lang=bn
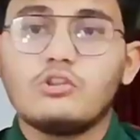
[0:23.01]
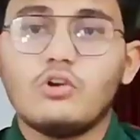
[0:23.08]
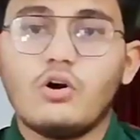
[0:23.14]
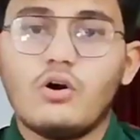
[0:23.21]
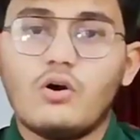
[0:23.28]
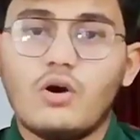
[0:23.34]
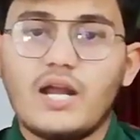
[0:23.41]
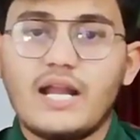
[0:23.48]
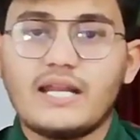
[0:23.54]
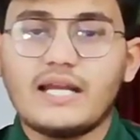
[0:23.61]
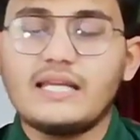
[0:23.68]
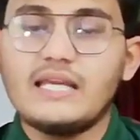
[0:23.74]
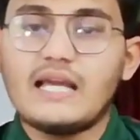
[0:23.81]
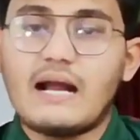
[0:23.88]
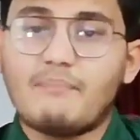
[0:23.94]
তো এটা
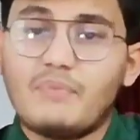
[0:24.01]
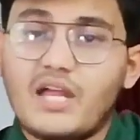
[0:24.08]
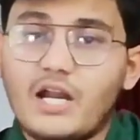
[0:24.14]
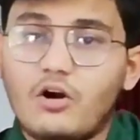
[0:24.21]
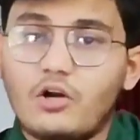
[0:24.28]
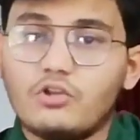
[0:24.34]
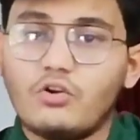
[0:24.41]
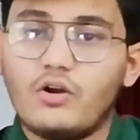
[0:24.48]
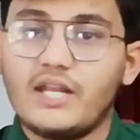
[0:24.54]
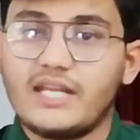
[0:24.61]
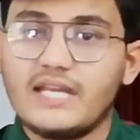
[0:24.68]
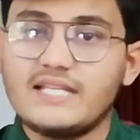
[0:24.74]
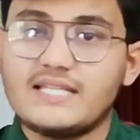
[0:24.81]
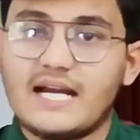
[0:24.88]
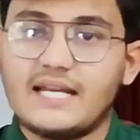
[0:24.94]
কি আপনারা হয়তো
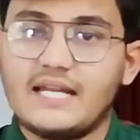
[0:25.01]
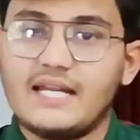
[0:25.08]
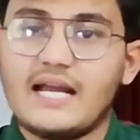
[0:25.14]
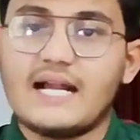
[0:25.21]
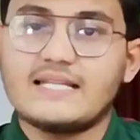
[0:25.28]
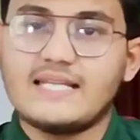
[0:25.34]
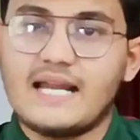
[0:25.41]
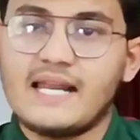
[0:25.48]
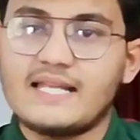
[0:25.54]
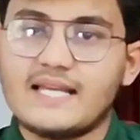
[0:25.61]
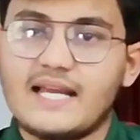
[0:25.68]
অনেকেই জানেন আর যারা